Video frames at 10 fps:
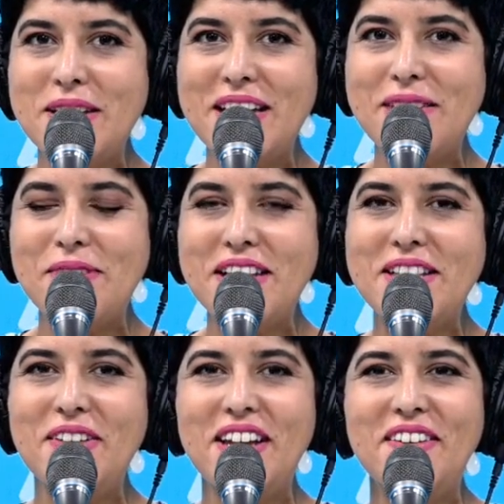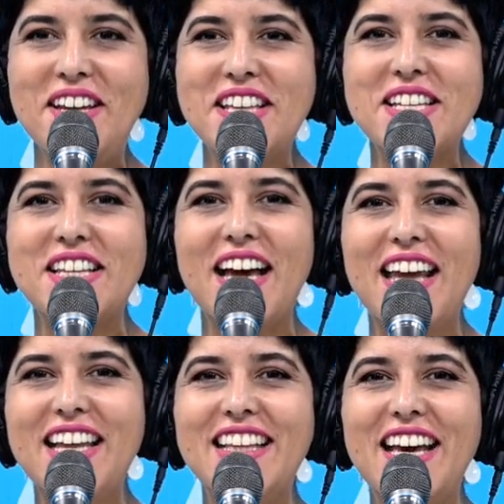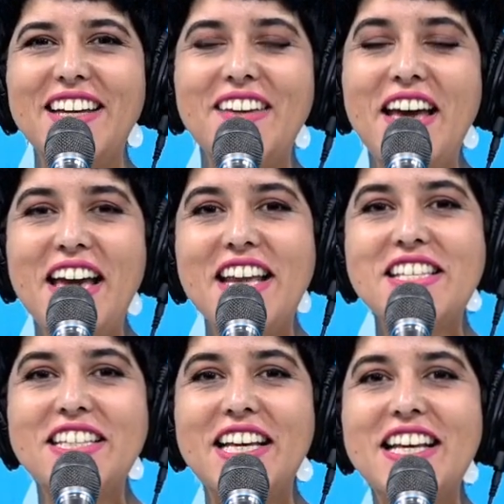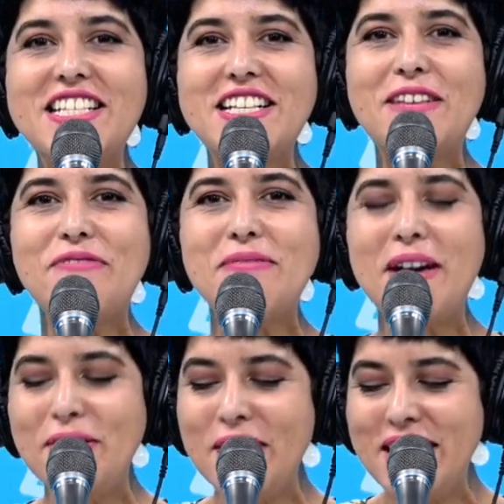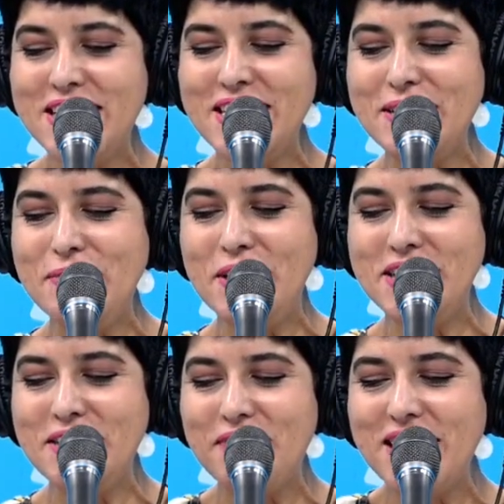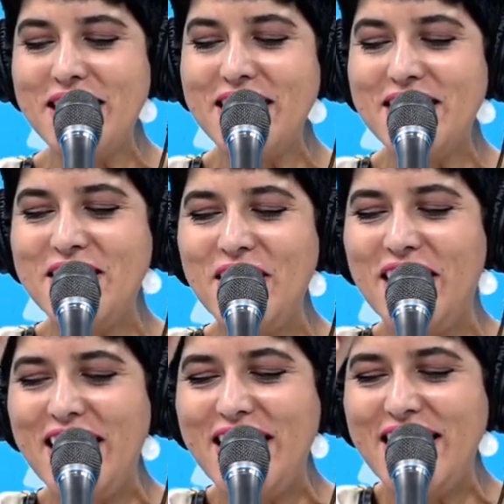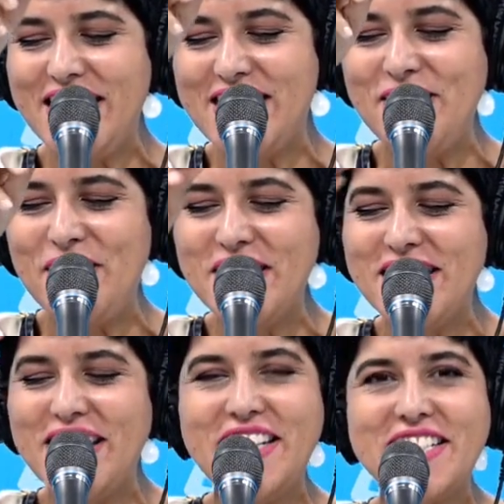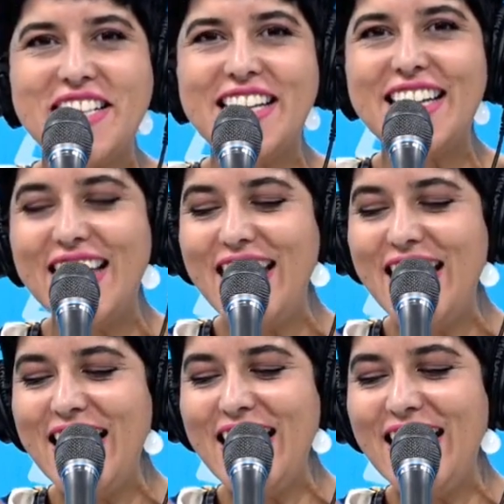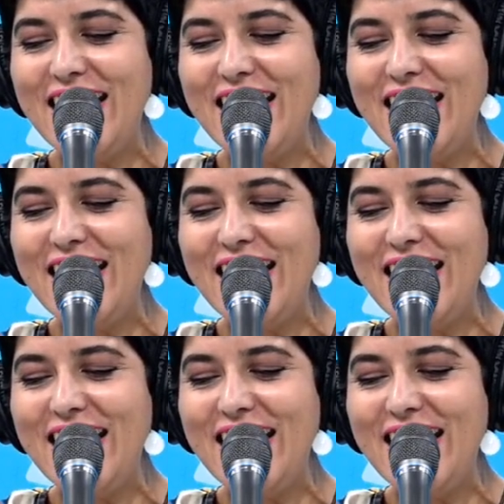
بيا لبعيد وانا جيتك على طاري انا جيتك على زيده في المحروقات يا سي معزي فضلك شكرا لك سي معز العسكري احنا رانا